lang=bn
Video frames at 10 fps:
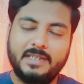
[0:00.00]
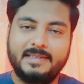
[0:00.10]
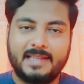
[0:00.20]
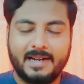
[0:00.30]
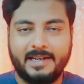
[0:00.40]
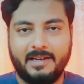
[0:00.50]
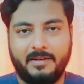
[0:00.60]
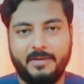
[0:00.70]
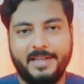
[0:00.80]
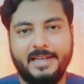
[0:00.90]
যদি থাকেন
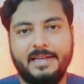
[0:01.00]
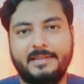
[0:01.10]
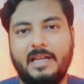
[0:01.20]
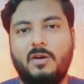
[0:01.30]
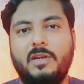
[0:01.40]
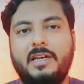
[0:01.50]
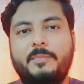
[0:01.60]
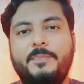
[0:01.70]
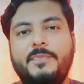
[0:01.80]
তাহলে